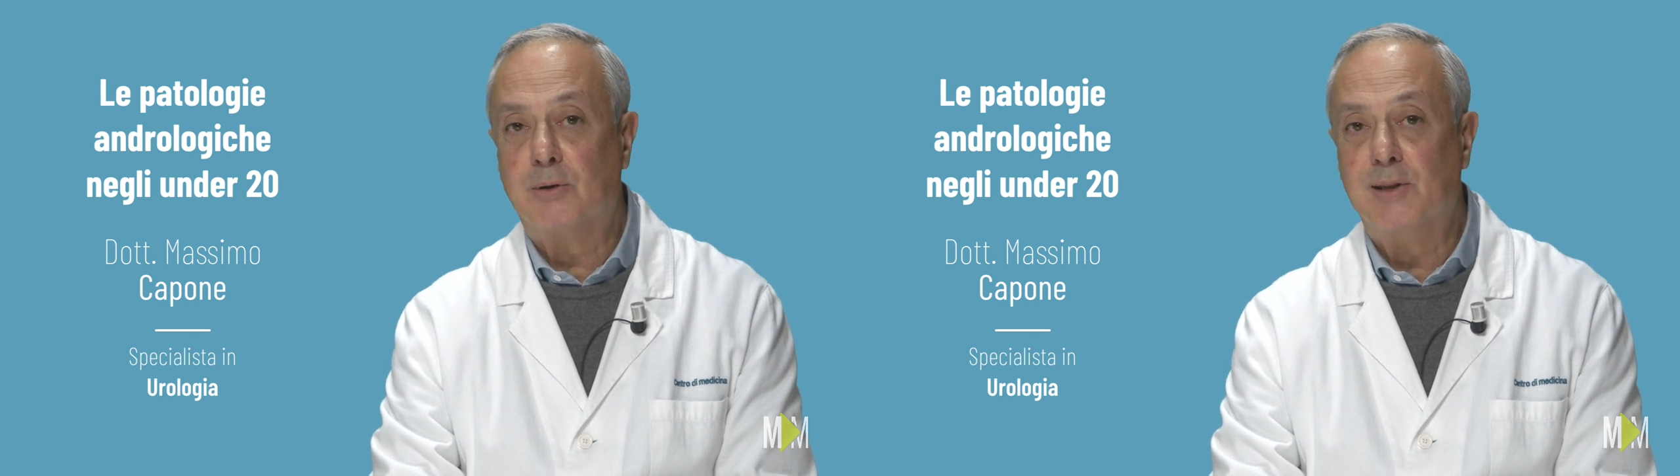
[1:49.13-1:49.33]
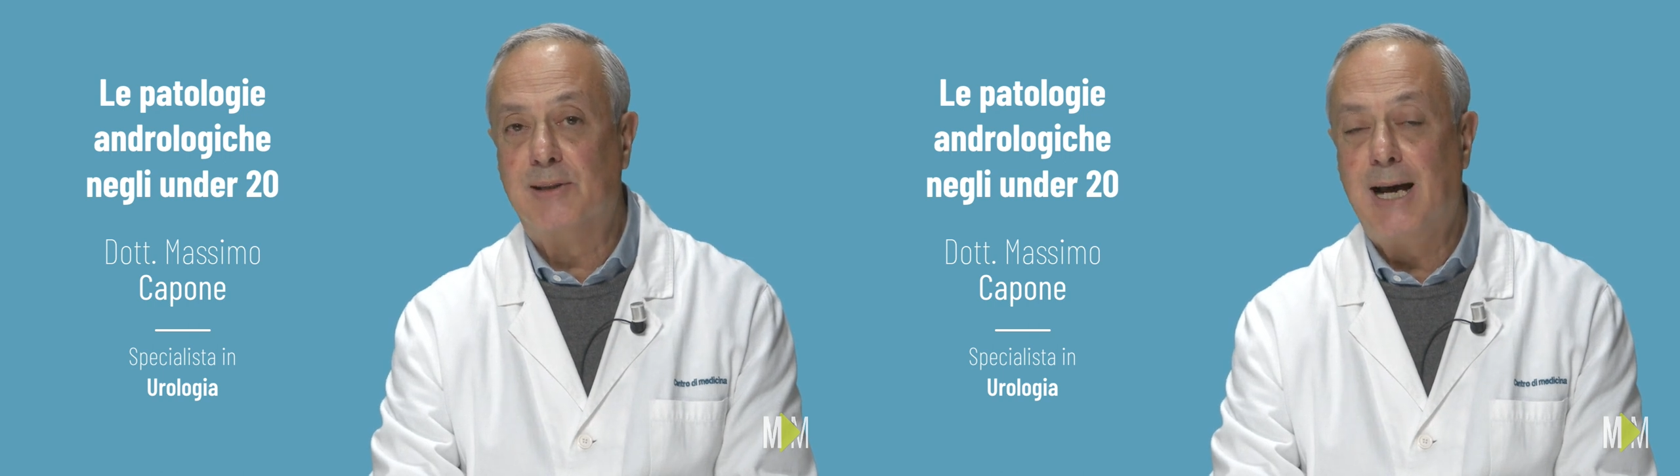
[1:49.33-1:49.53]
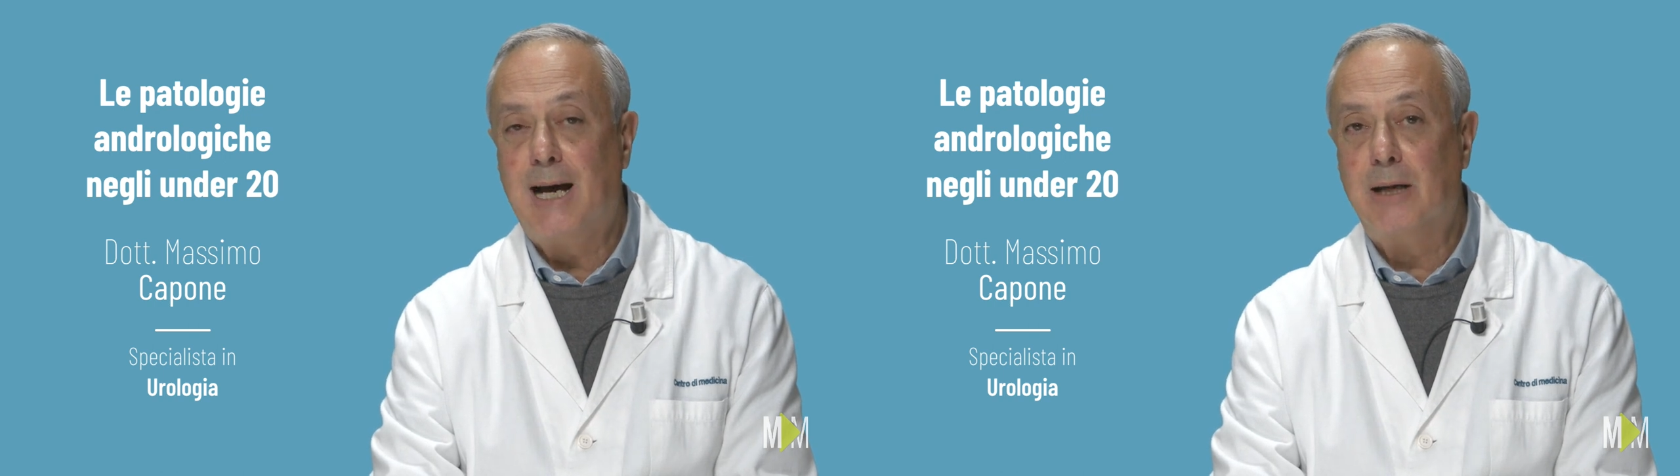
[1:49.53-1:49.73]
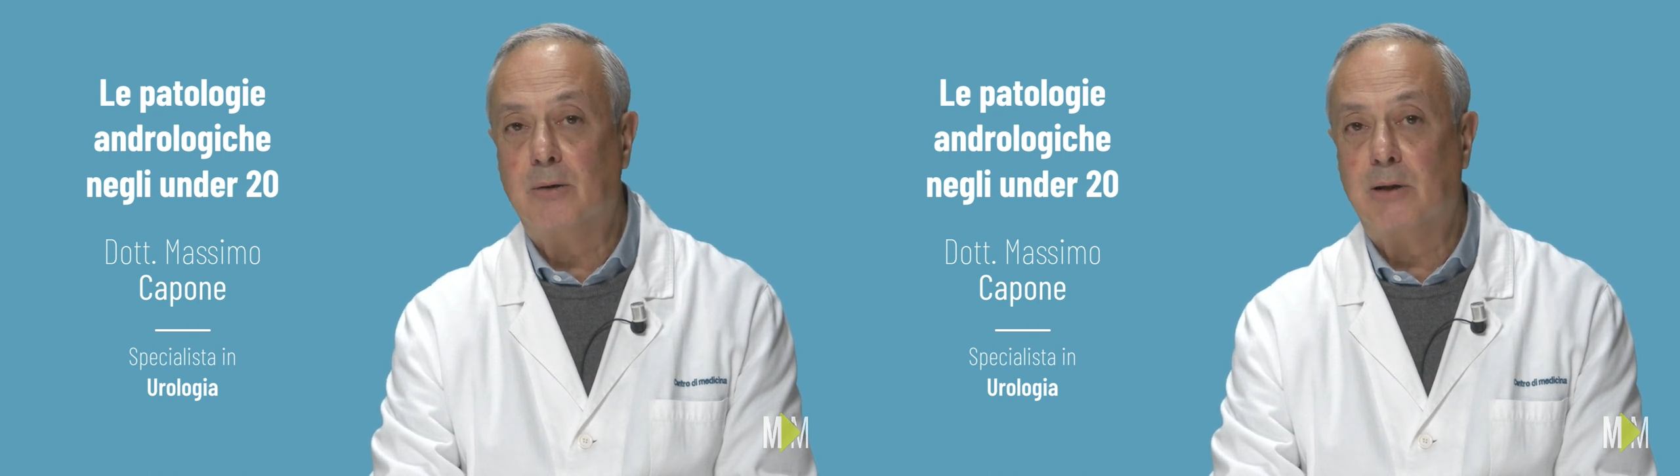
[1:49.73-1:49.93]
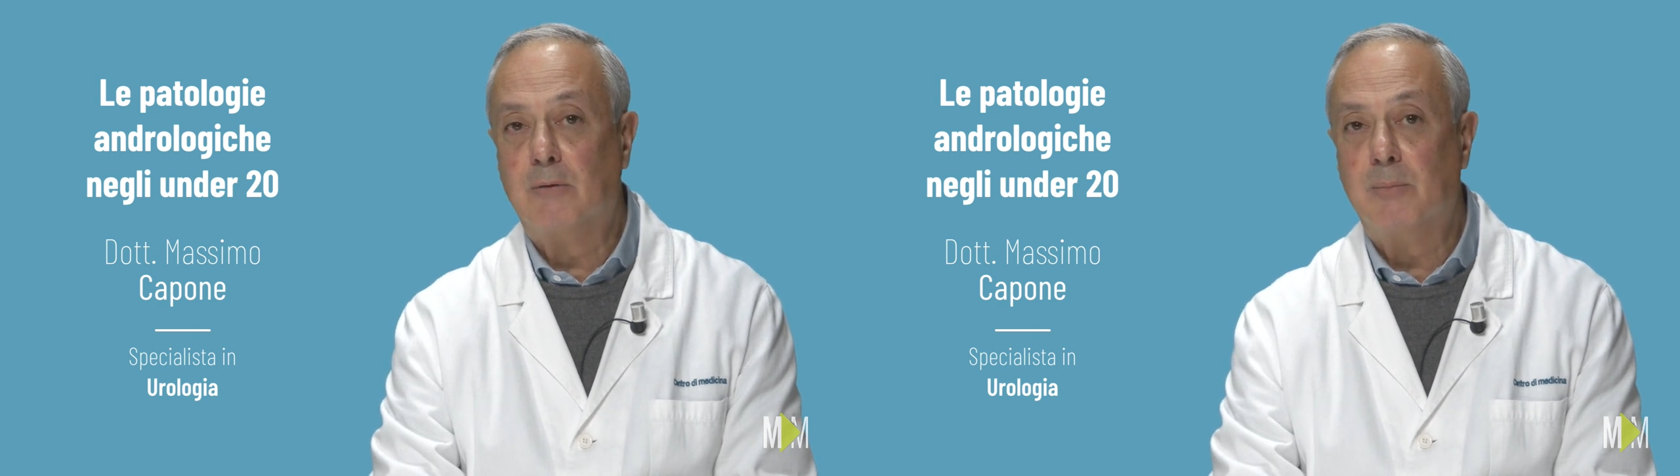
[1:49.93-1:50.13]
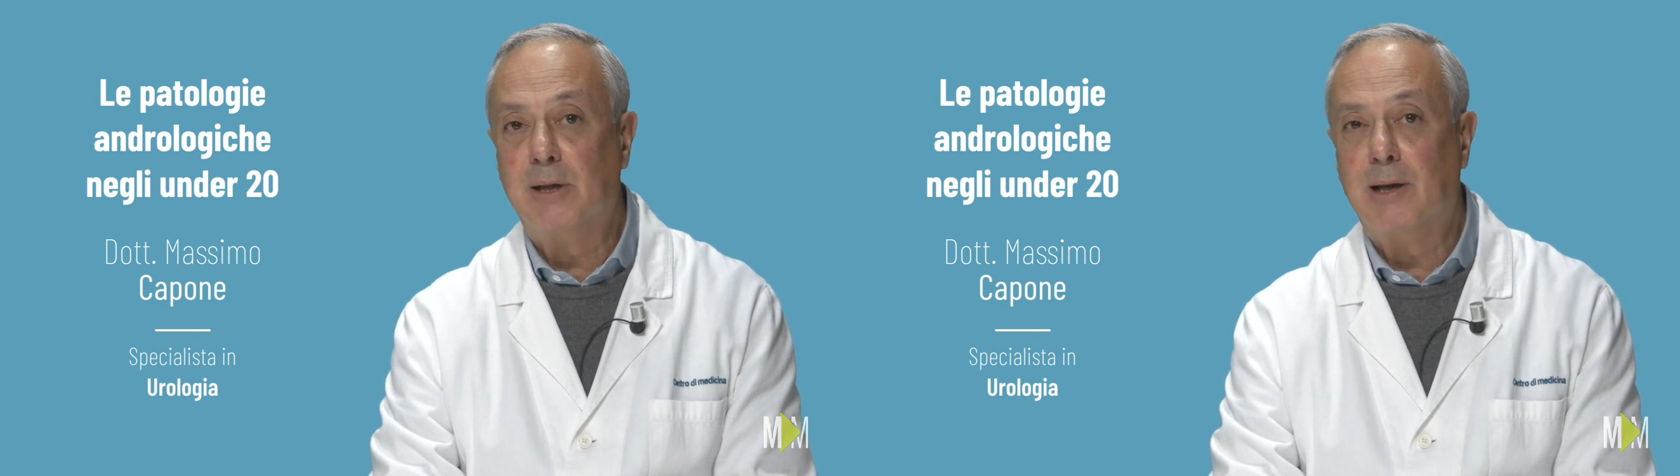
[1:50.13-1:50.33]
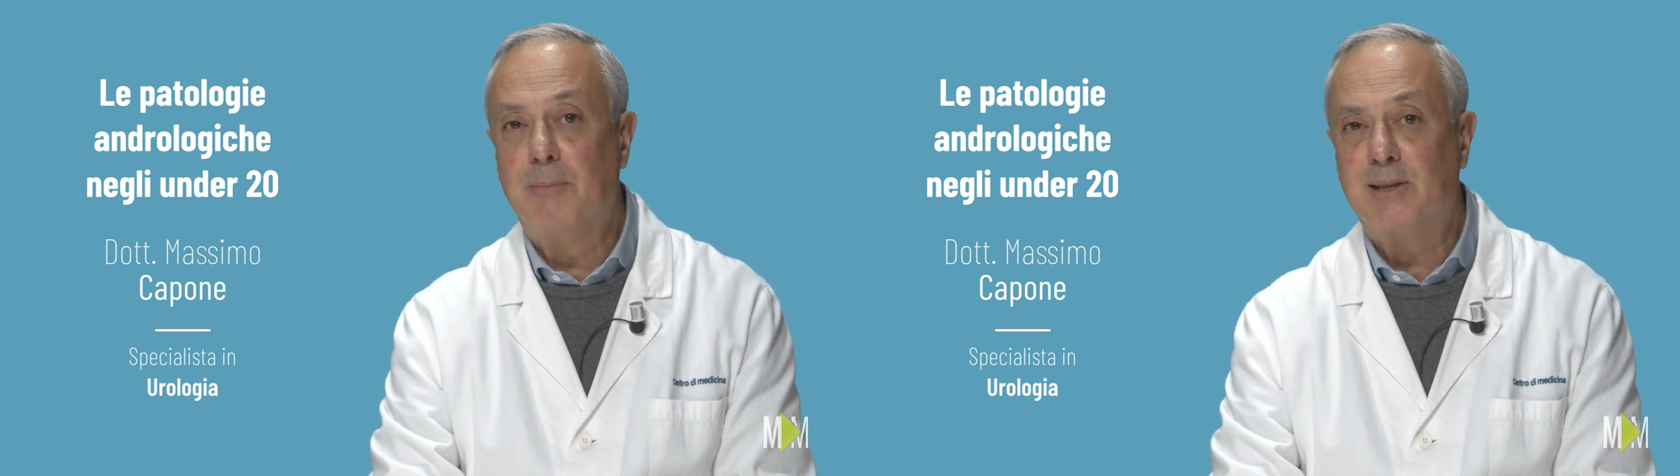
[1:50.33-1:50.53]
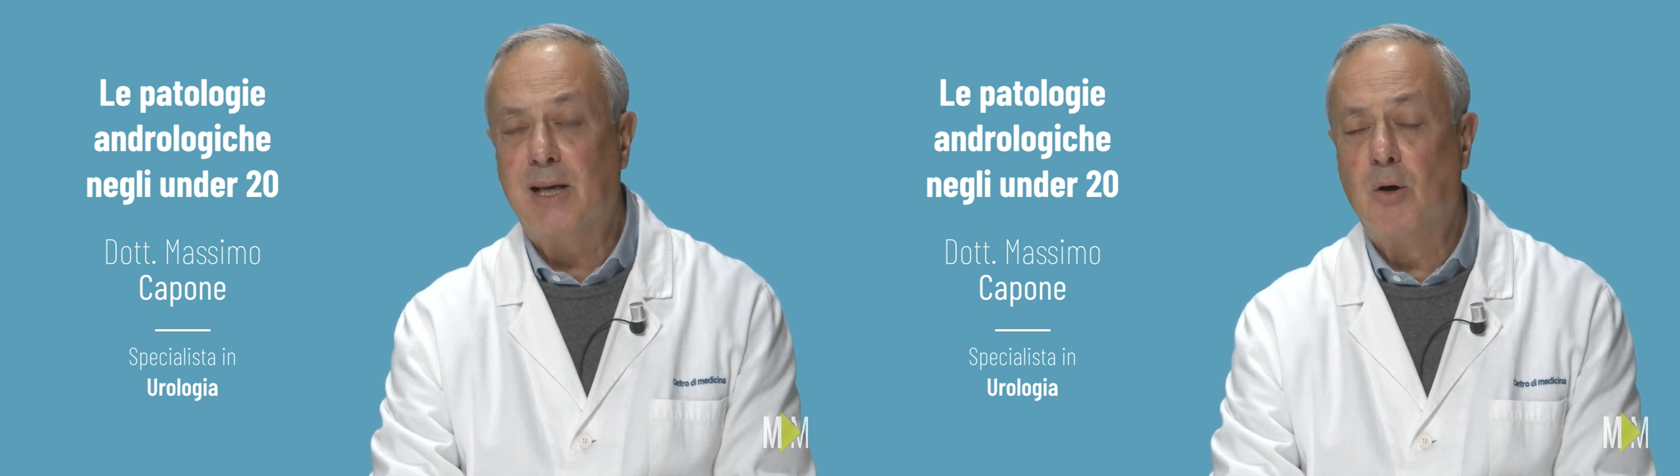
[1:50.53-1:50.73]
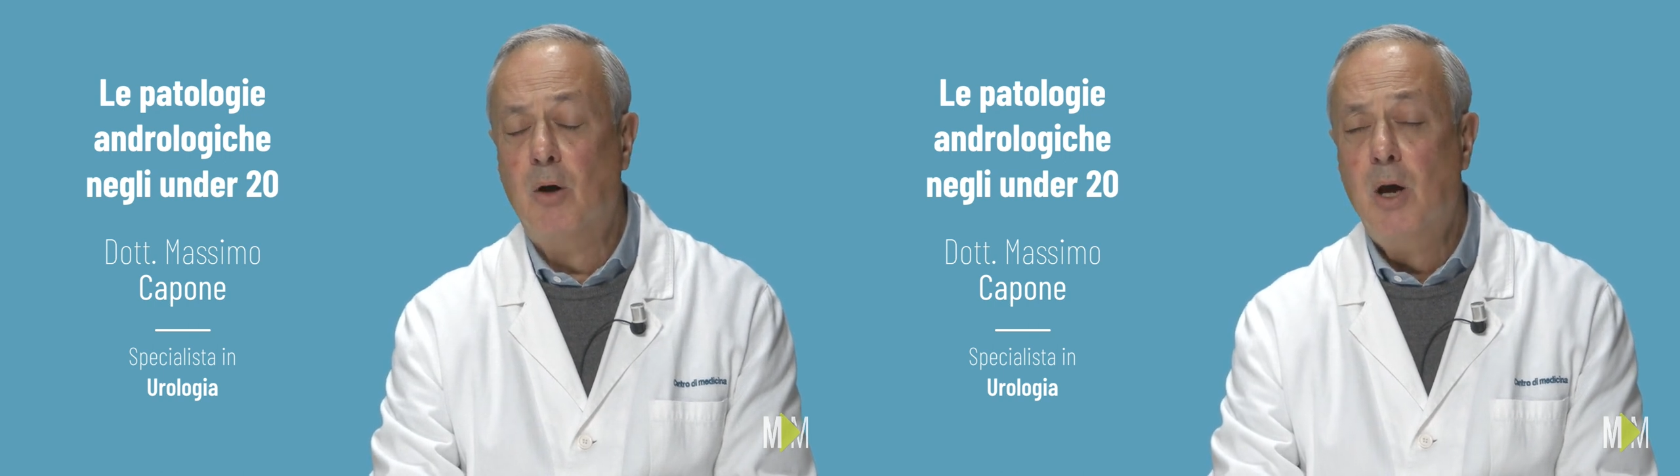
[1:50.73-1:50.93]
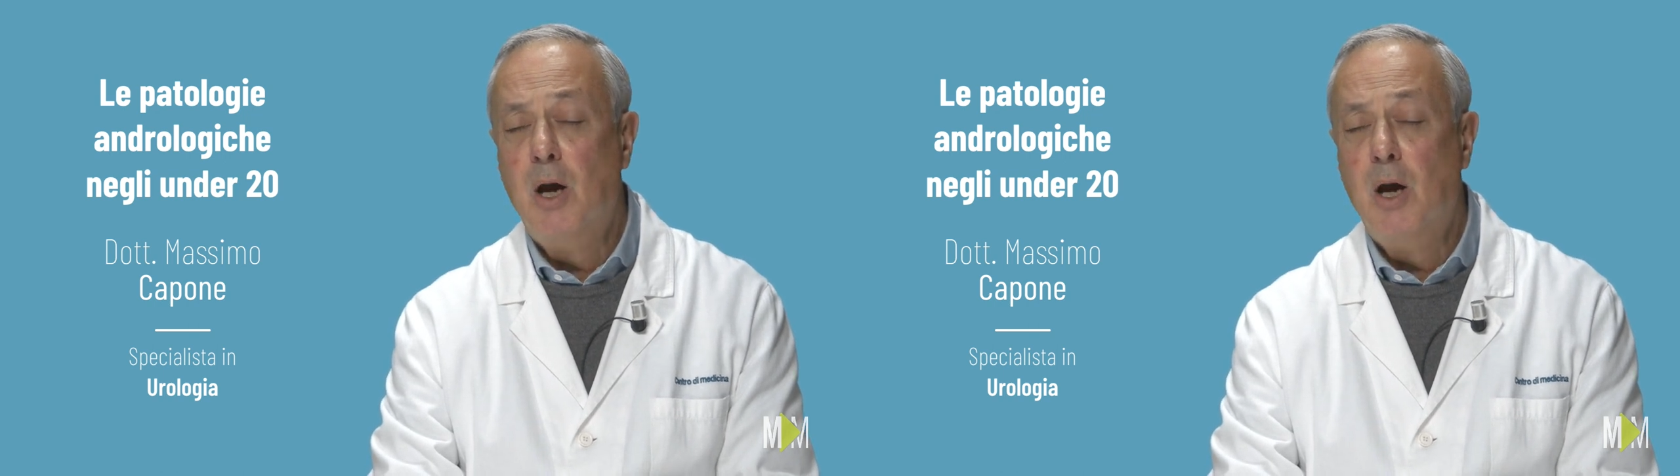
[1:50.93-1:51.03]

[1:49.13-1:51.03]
si sta notevolmente abbassando,